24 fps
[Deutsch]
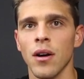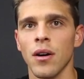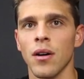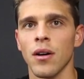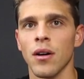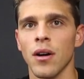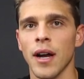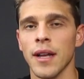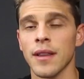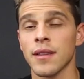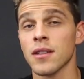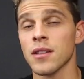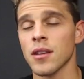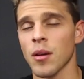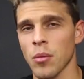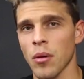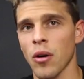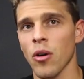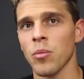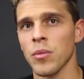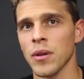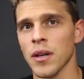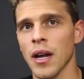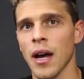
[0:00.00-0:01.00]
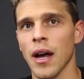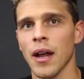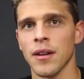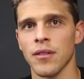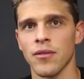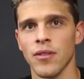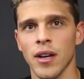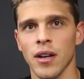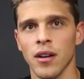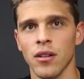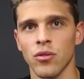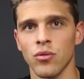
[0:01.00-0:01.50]
Äh, hätte sich aber auch mit
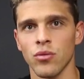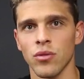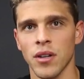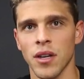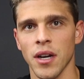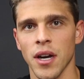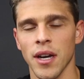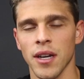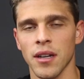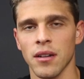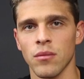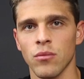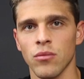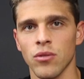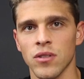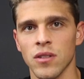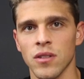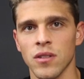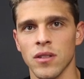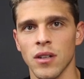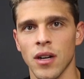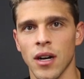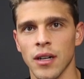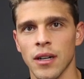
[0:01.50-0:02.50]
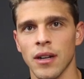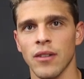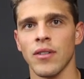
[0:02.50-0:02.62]
Handwerkern gut gerechnet, muss ich sagen.